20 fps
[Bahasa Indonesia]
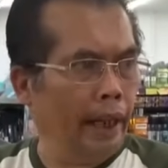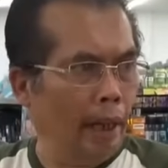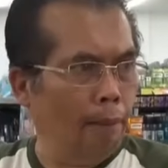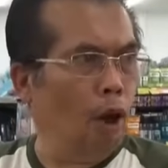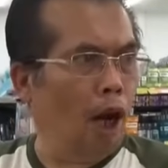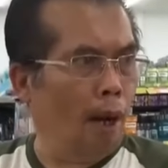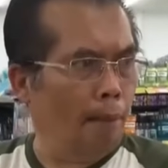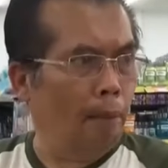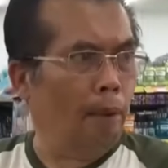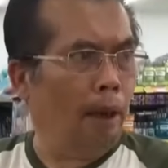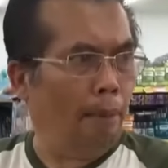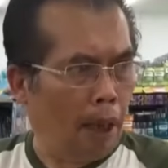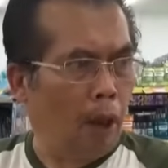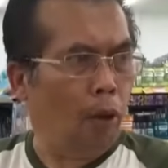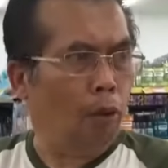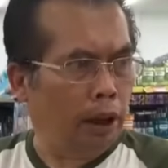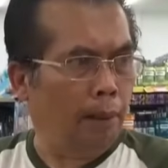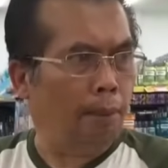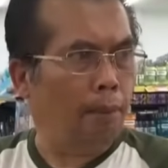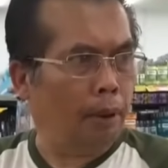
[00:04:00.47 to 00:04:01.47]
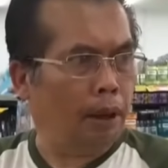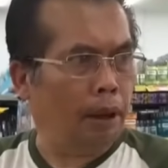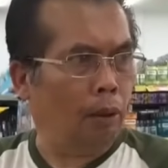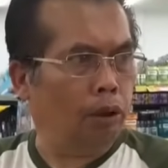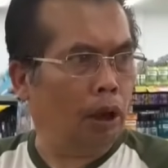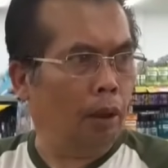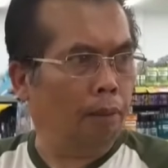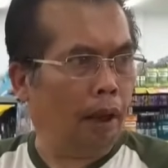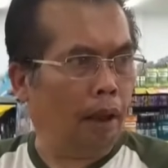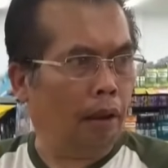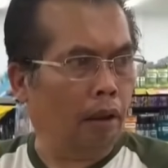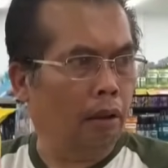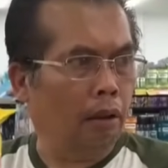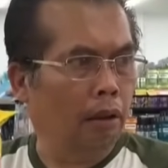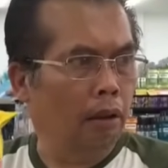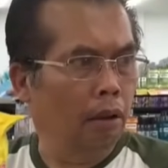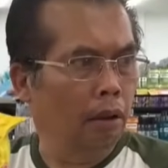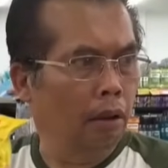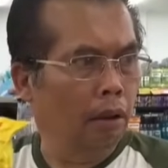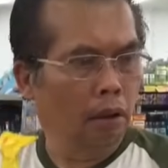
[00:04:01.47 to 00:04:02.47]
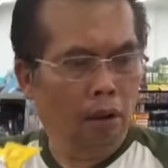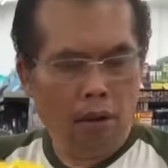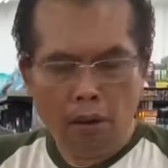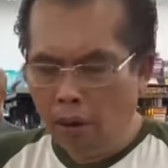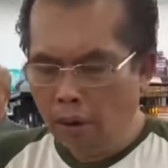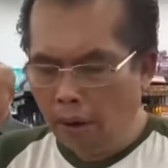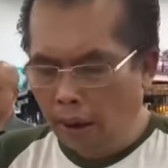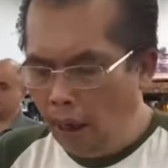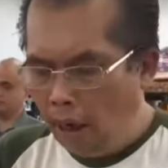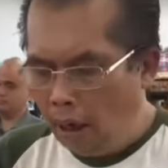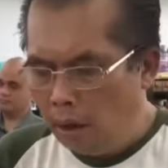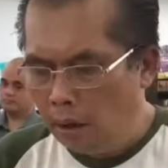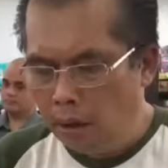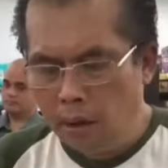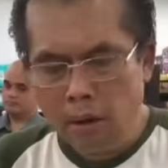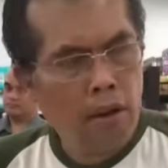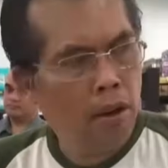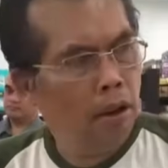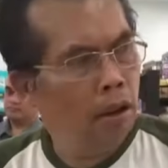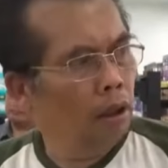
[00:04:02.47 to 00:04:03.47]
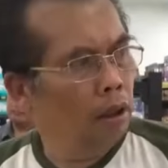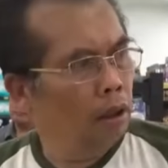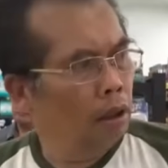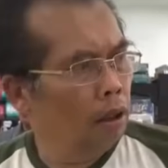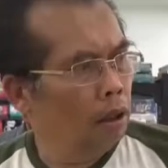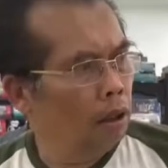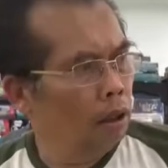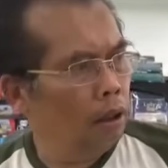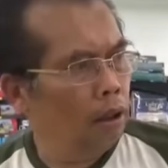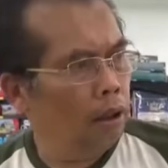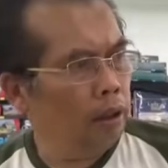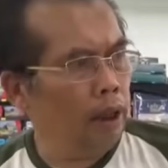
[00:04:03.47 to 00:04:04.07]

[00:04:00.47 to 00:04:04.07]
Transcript: kembali lagi ke supermarket tersebut. Ia pun menemui